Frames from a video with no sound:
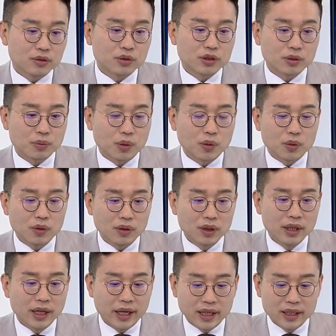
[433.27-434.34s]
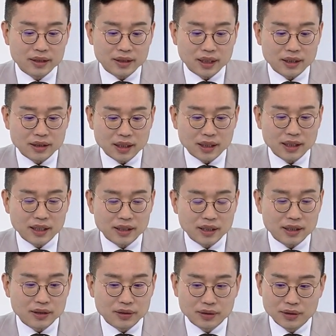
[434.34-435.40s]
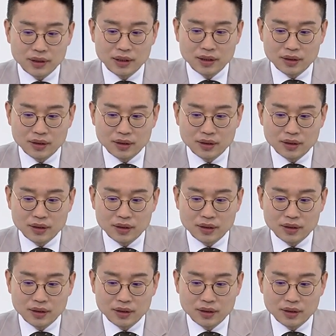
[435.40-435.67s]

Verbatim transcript: 주식 보고 에이에스까지 할 테니까요.